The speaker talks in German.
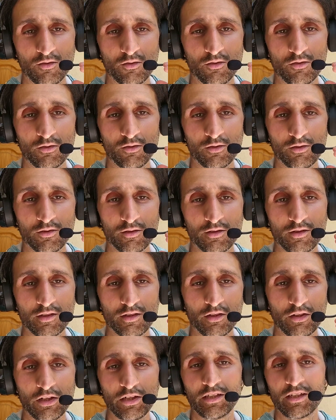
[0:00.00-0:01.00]

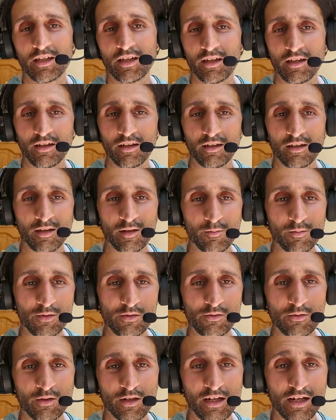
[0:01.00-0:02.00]
Und die heutige
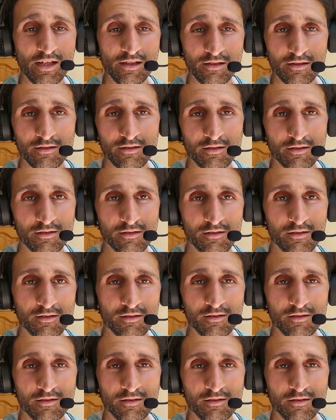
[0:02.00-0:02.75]
Episode heißt,